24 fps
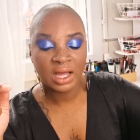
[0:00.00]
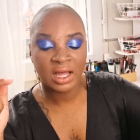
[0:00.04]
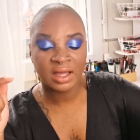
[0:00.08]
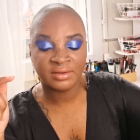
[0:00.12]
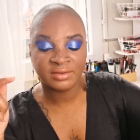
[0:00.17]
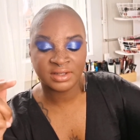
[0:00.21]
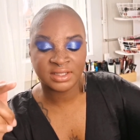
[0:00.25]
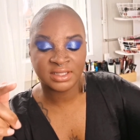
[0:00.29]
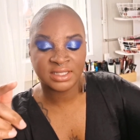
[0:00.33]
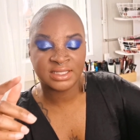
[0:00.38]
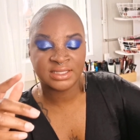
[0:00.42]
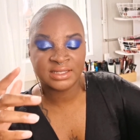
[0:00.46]

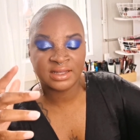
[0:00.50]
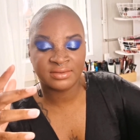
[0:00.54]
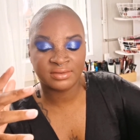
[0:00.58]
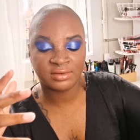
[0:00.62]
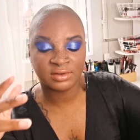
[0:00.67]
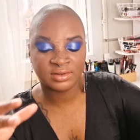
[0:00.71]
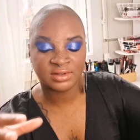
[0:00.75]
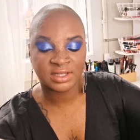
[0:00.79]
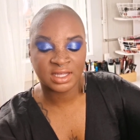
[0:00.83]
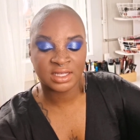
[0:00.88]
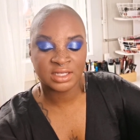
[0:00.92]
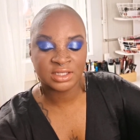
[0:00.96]
avec des
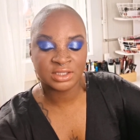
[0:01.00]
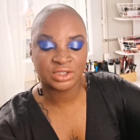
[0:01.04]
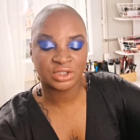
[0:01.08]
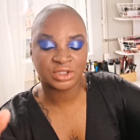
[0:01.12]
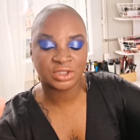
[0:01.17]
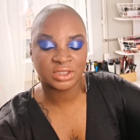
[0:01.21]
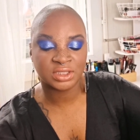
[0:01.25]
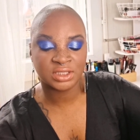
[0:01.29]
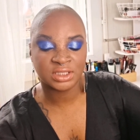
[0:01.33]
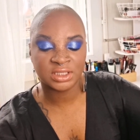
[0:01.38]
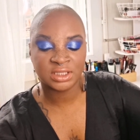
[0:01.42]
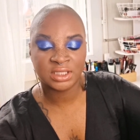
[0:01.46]

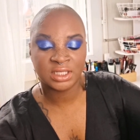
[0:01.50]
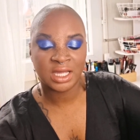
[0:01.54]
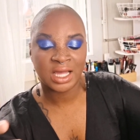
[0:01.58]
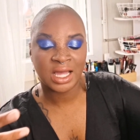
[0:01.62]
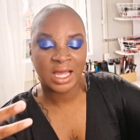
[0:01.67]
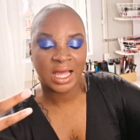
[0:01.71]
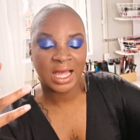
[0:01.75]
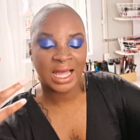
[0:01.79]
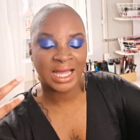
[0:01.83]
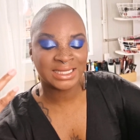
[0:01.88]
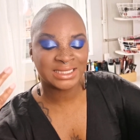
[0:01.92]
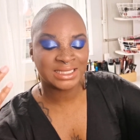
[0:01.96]
avantages qui
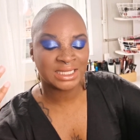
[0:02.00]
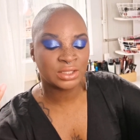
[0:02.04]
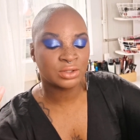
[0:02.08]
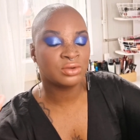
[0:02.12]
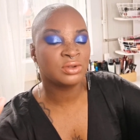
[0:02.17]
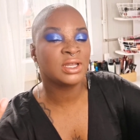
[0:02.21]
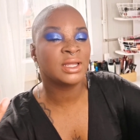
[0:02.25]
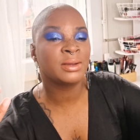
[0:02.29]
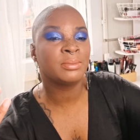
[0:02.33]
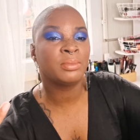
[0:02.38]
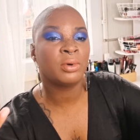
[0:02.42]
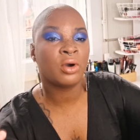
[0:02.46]

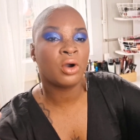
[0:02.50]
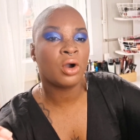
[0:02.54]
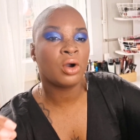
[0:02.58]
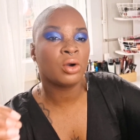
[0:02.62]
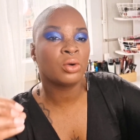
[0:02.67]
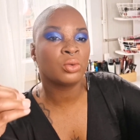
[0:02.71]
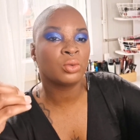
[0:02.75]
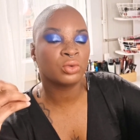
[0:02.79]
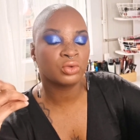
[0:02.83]
atténuent les pores,